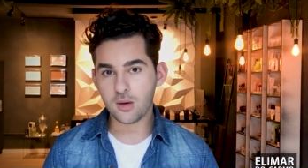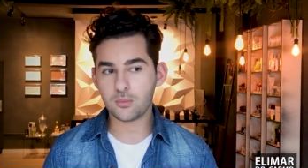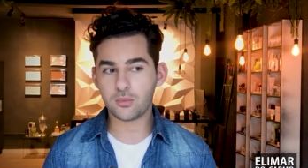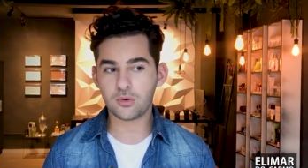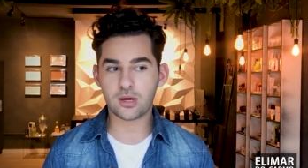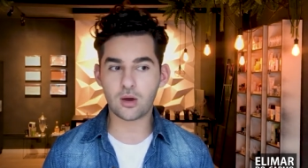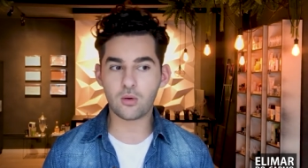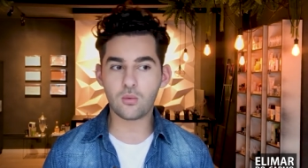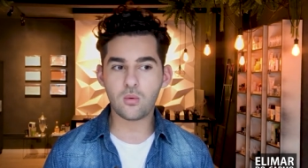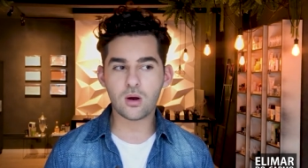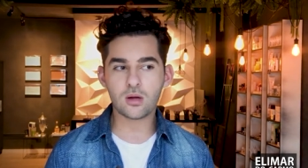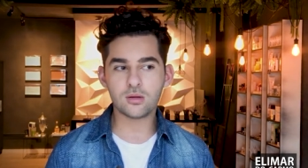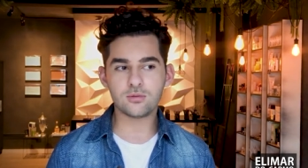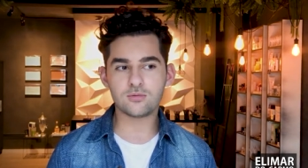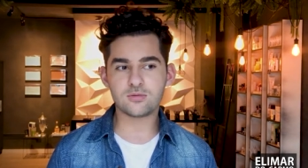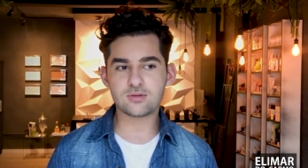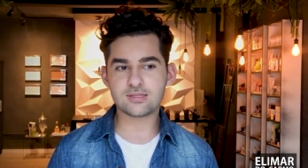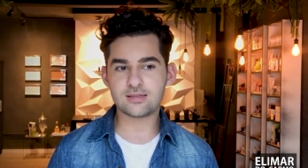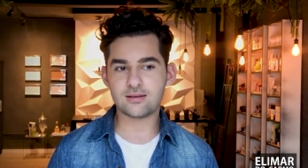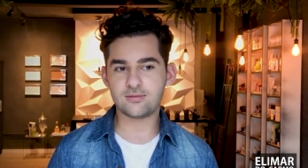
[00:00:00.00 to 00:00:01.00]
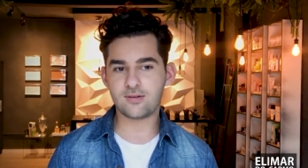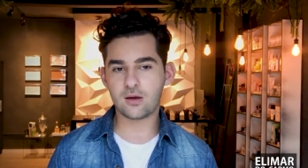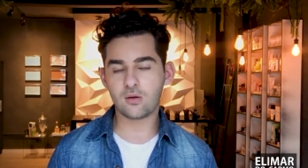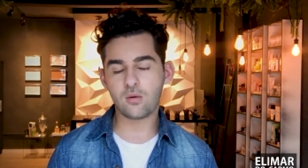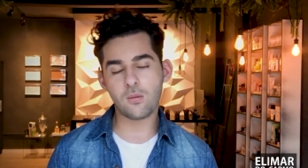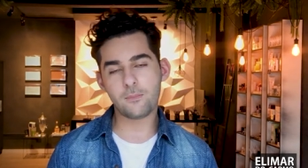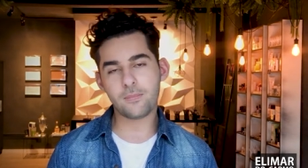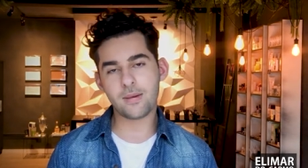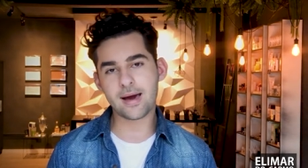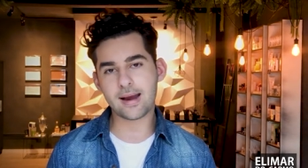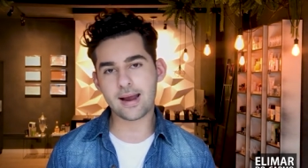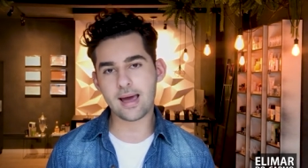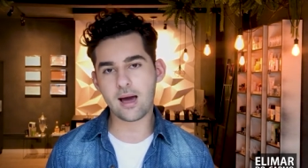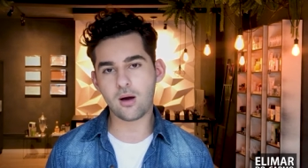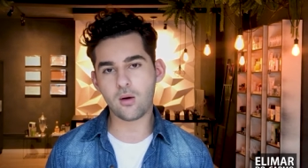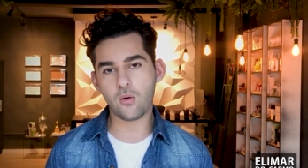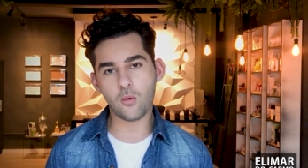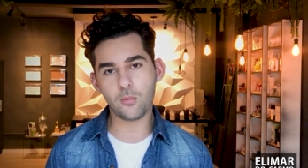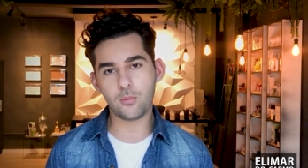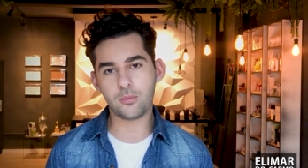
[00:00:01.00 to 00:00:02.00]
Porque quando você vai
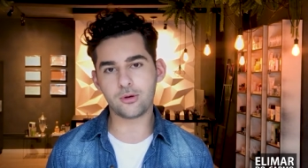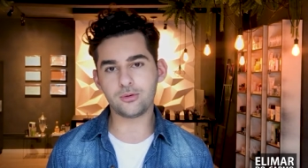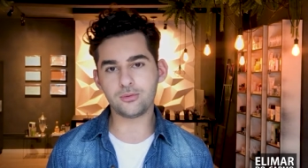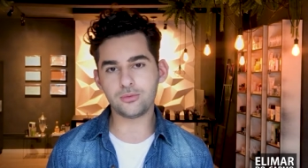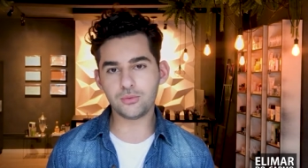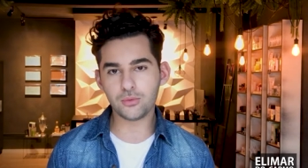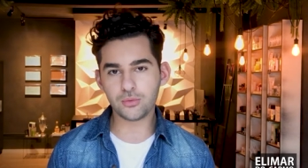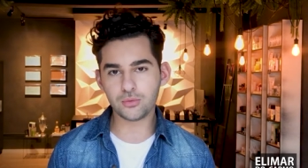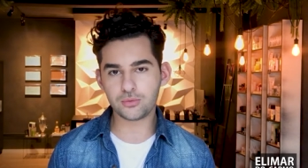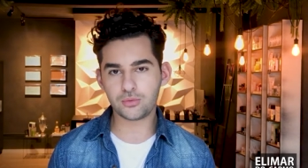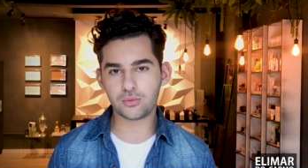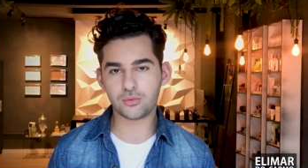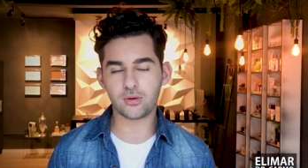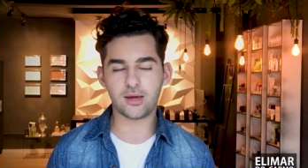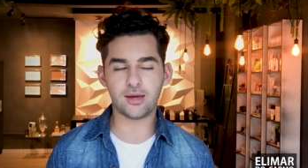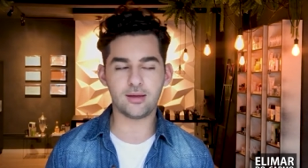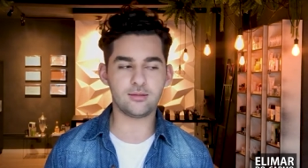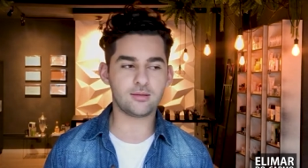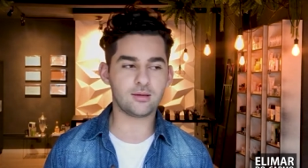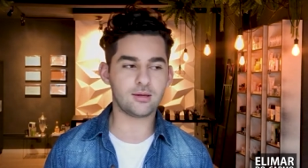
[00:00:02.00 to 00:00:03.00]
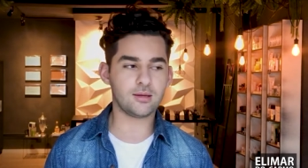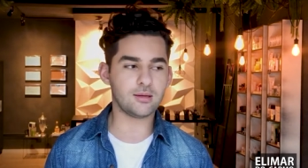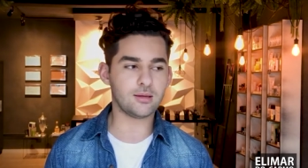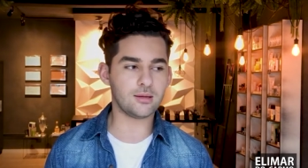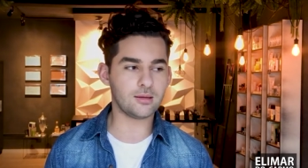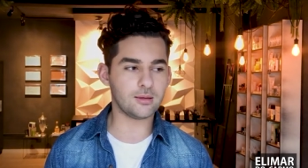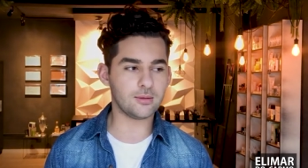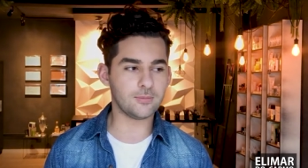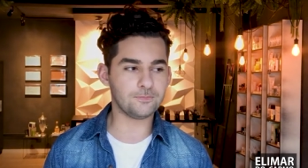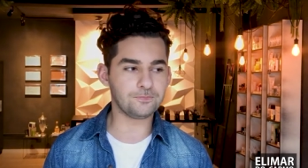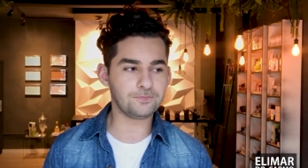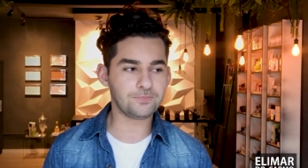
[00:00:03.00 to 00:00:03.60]
comparar o produto entre